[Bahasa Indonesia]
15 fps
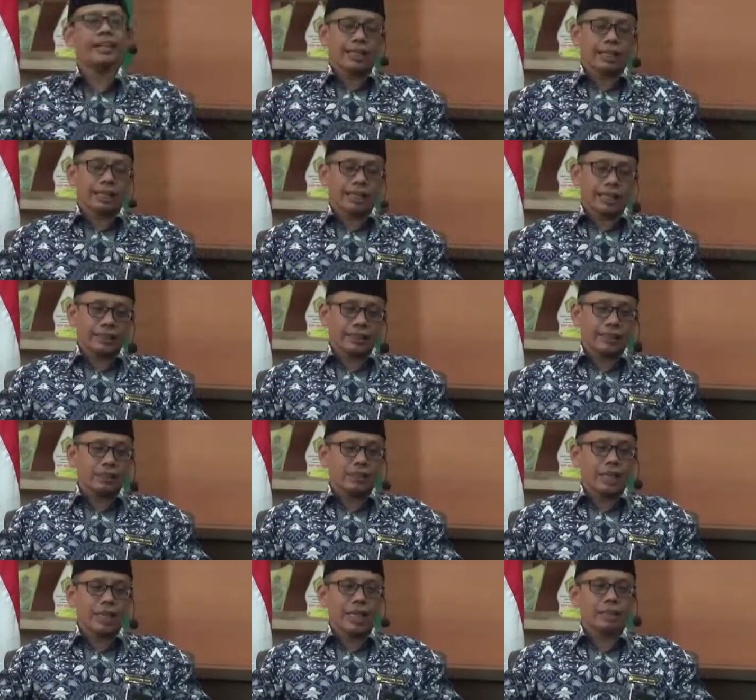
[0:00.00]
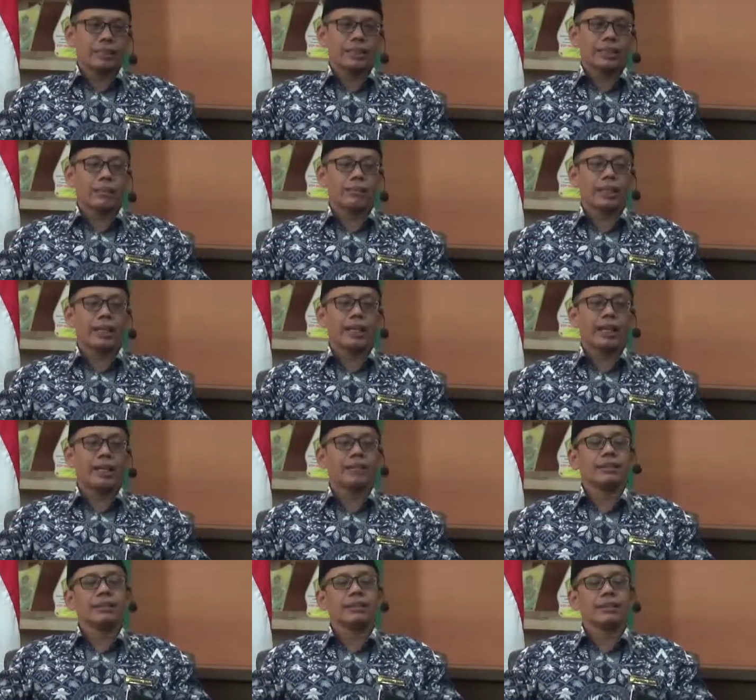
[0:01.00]
Tadi sudah kami
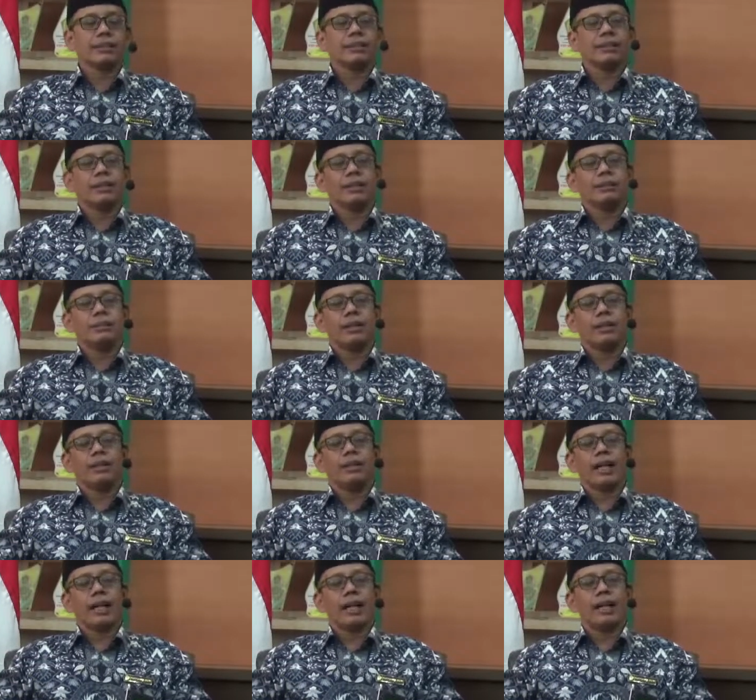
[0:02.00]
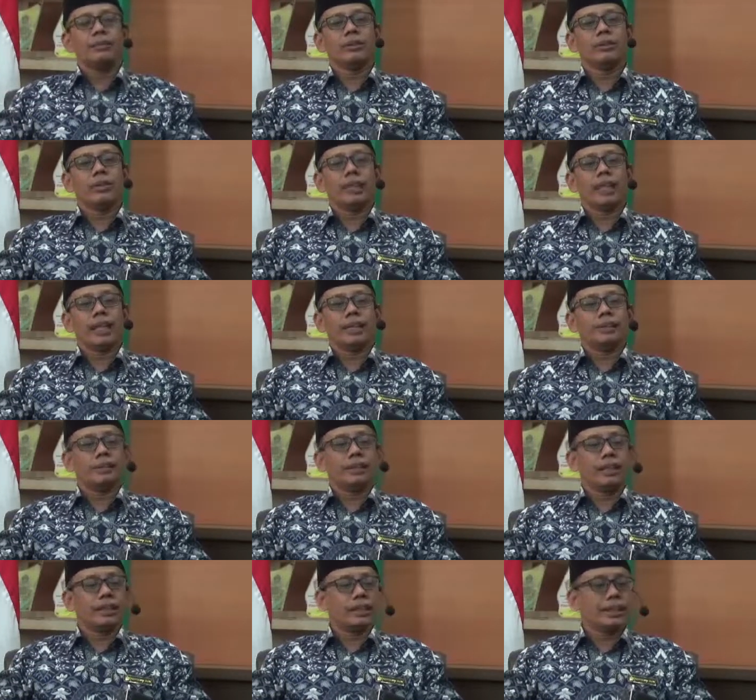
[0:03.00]
sampaikan bahwa alhamdulillah
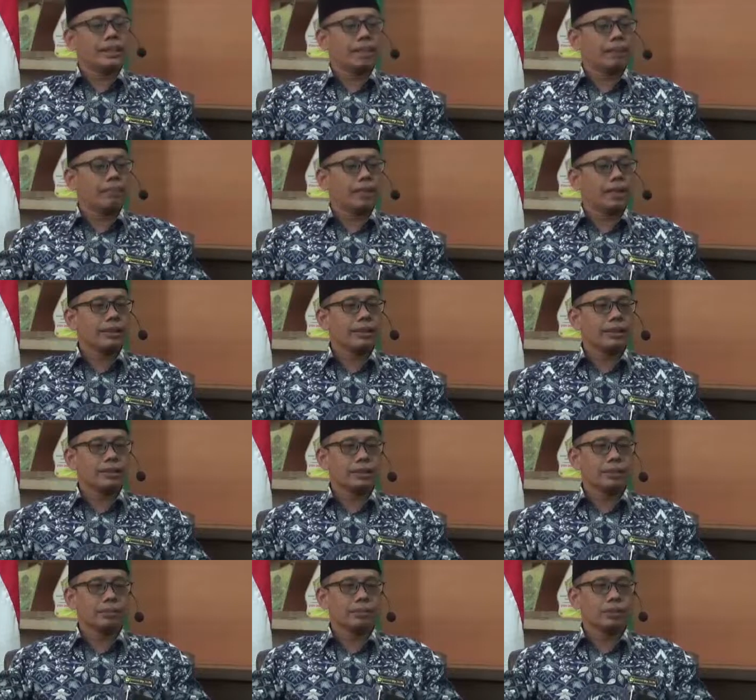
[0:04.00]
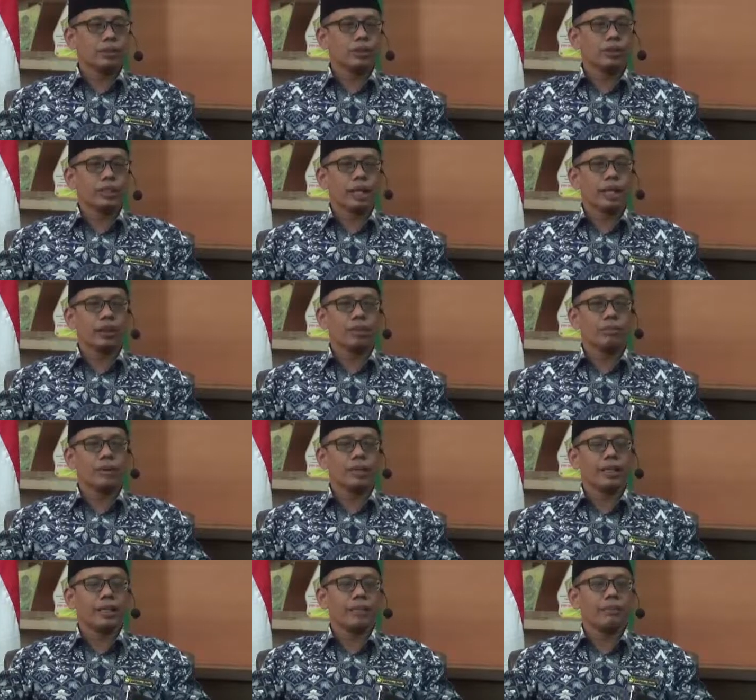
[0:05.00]
sudah ditetapkan 10 calon
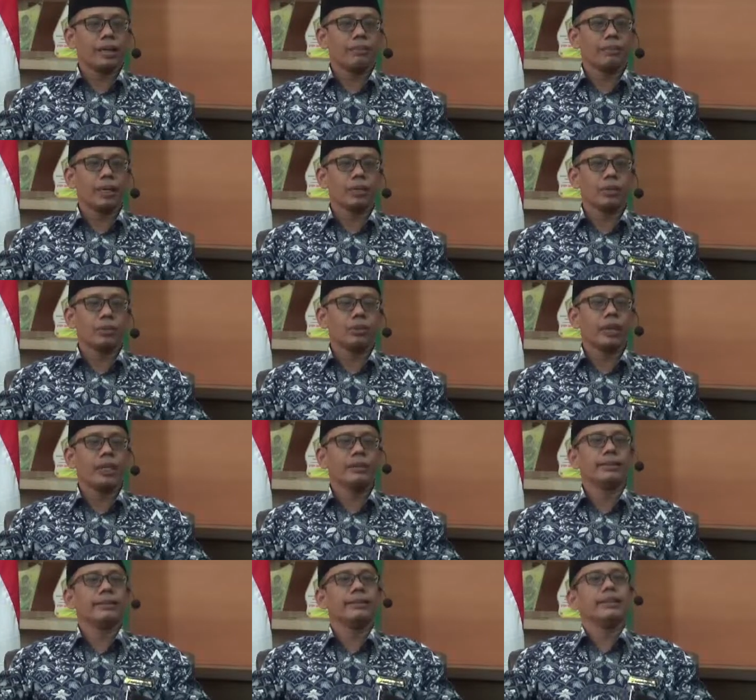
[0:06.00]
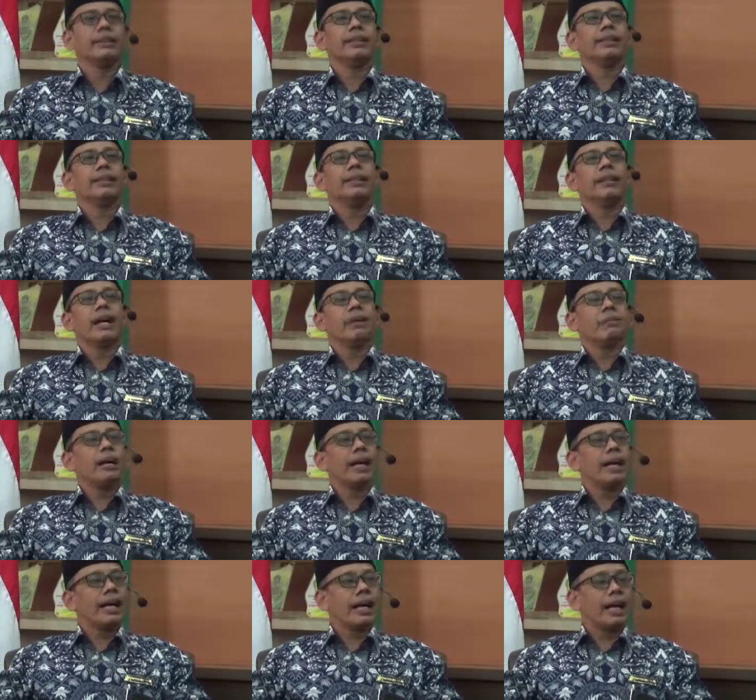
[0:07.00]
penerima bantuan.
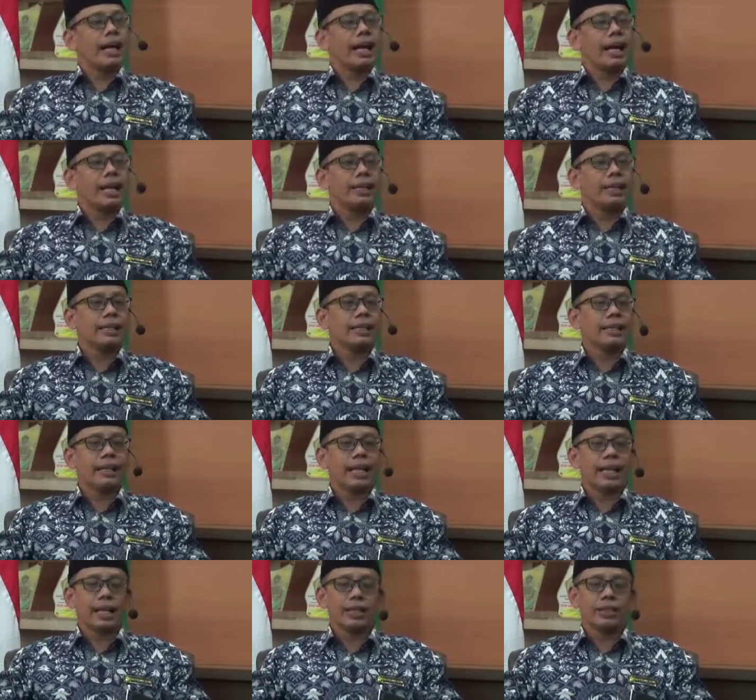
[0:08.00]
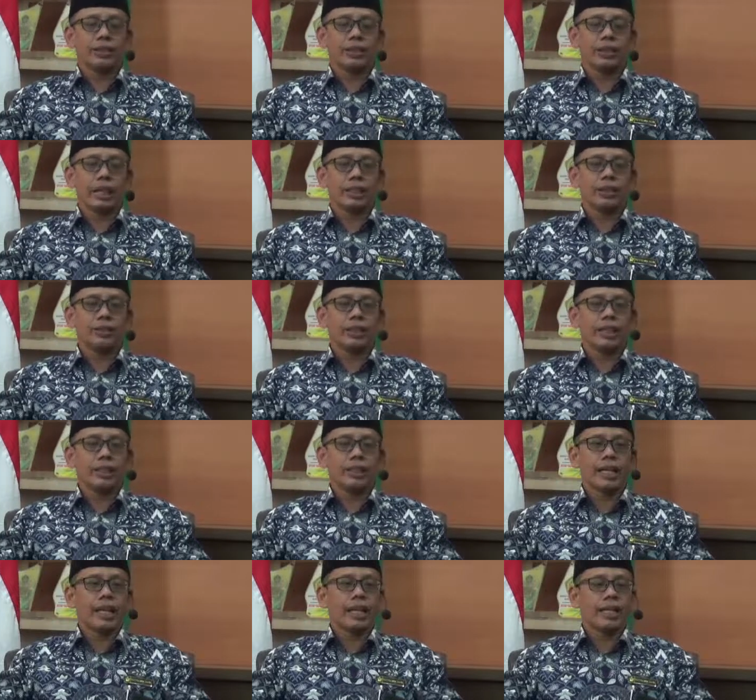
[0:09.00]
Apakah ada tindak lanjut atau
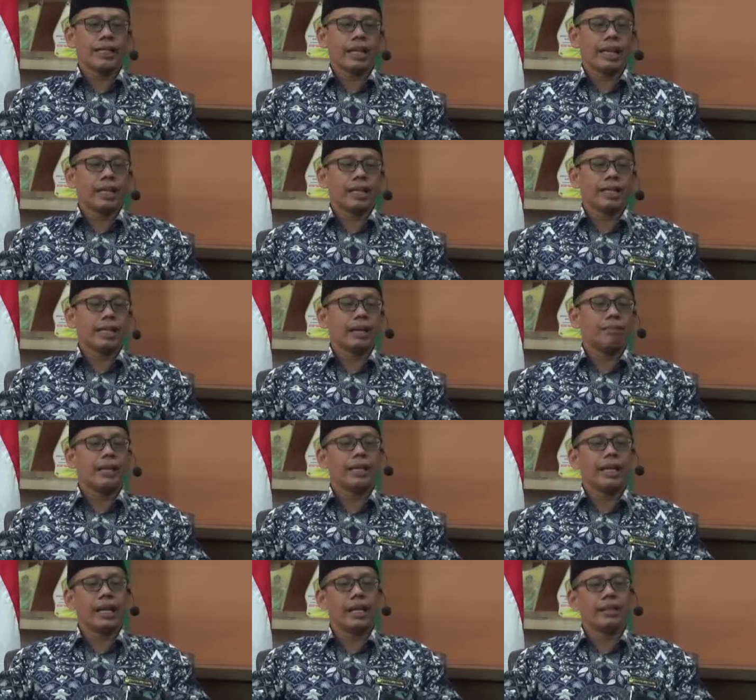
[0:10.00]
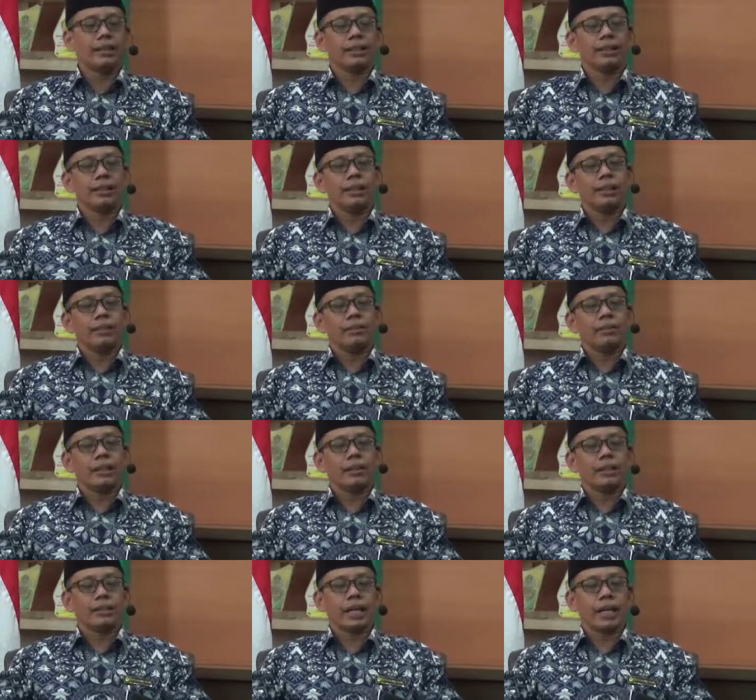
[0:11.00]
tidak? Ya, kita melihat
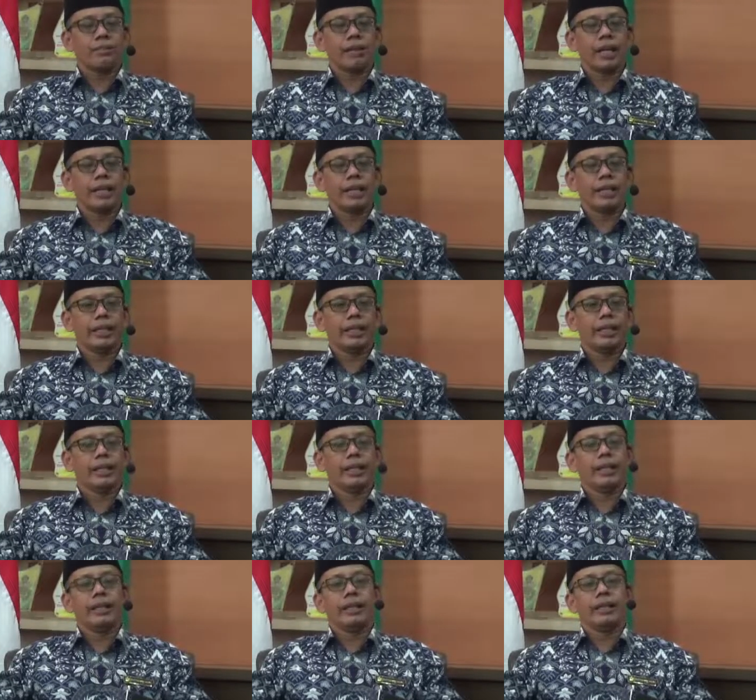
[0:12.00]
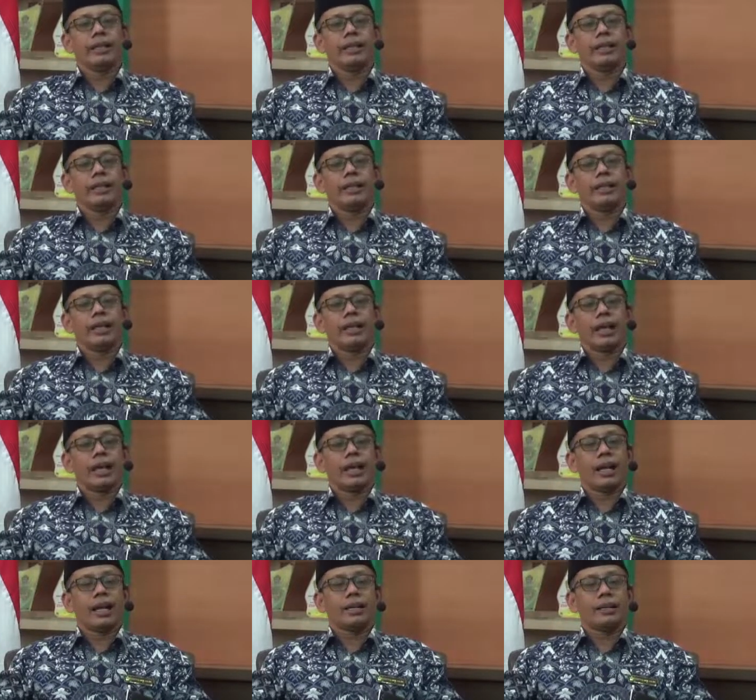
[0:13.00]
bahwa selama ini
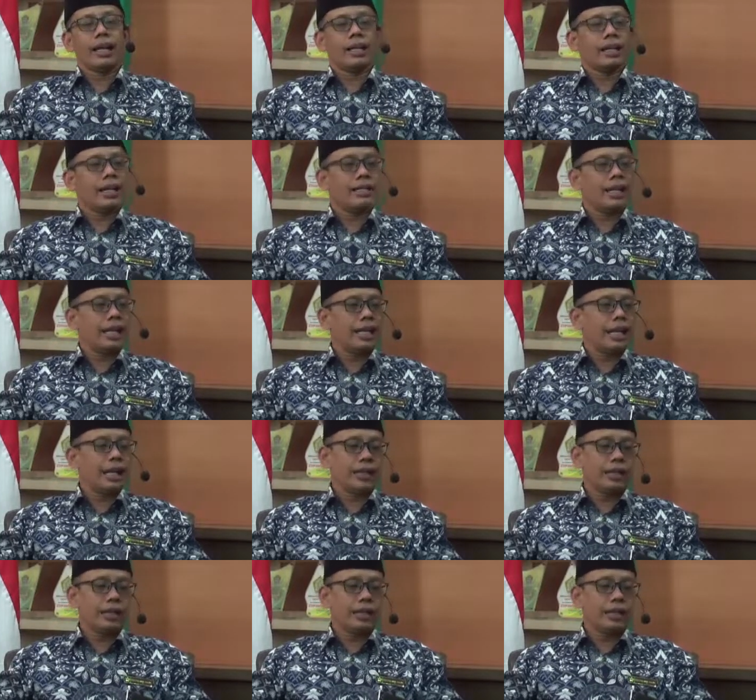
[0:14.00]
ketika dana-dana